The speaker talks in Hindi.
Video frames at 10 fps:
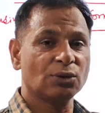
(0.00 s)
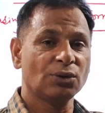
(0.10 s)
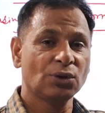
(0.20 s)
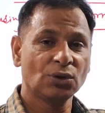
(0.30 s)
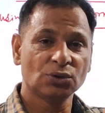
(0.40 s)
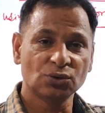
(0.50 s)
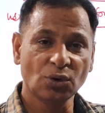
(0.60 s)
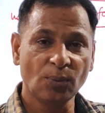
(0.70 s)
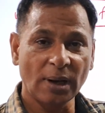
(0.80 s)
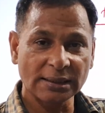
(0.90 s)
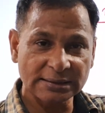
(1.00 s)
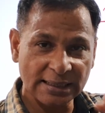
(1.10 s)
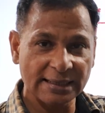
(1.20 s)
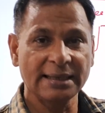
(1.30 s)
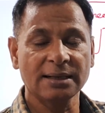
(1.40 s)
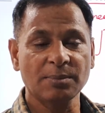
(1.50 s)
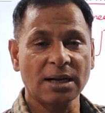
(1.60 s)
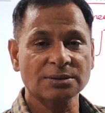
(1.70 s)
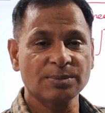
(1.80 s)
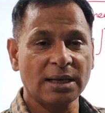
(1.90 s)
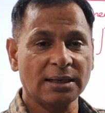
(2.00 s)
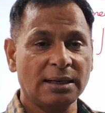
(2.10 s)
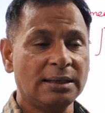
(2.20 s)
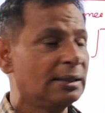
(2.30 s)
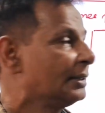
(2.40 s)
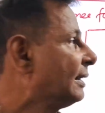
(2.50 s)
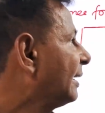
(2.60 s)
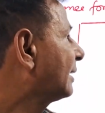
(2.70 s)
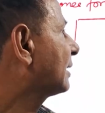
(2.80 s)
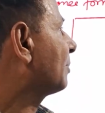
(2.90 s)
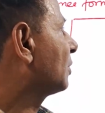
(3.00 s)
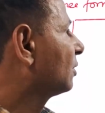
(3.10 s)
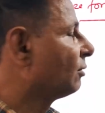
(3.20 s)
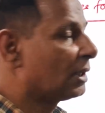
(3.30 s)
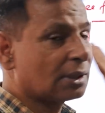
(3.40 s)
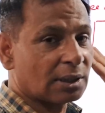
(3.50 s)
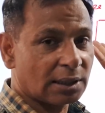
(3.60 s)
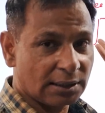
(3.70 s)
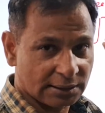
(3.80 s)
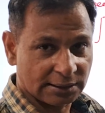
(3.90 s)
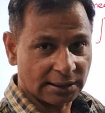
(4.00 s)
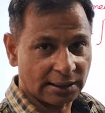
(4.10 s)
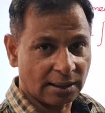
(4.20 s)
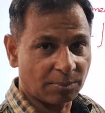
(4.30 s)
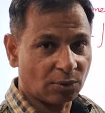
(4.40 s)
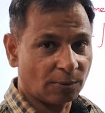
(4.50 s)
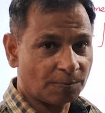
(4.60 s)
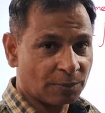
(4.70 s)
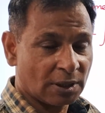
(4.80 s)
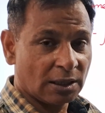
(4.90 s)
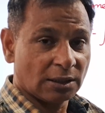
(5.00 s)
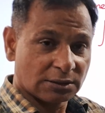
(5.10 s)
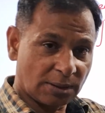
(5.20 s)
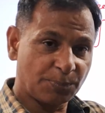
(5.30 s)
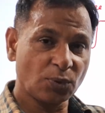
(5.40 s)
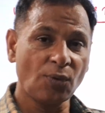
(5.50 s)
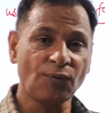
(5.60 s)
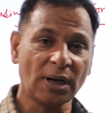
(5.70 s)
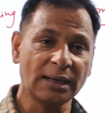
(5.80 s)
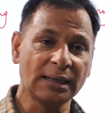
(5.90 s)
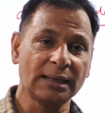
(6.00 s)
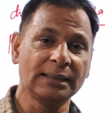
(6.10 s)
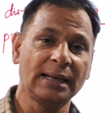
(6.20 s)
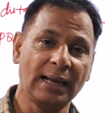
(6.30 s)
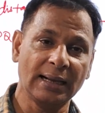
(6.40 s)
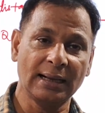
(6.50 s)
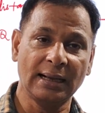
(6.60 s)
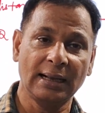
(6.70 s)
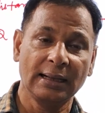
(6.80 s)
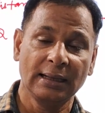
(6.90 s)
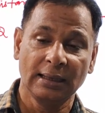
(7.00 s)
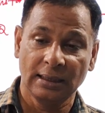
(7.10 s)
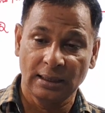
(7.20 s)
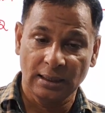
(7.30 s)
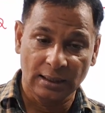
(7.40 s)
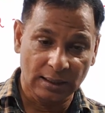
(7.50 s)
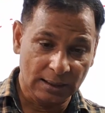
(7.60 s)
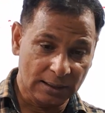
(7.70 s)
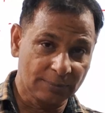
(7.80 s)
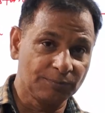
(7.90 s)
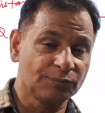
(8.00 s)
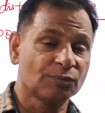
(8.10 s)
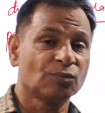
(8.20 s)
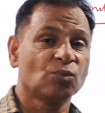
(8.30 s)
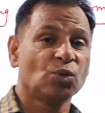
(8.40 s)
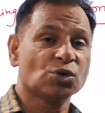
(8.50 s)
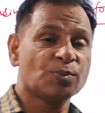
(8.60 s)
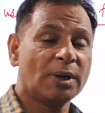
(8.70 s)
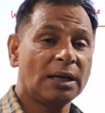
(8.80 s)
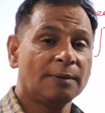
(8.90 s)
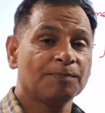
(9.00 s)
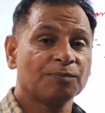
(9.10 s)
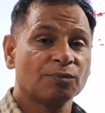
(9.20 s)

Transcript: तो दो मार्क्स या एक मार्क्स में आएगा डायरेक्ट आप कैलकुलेट करके लिख देना है आपको जब प्रूफ करने के लिए आएगा आ, उसमें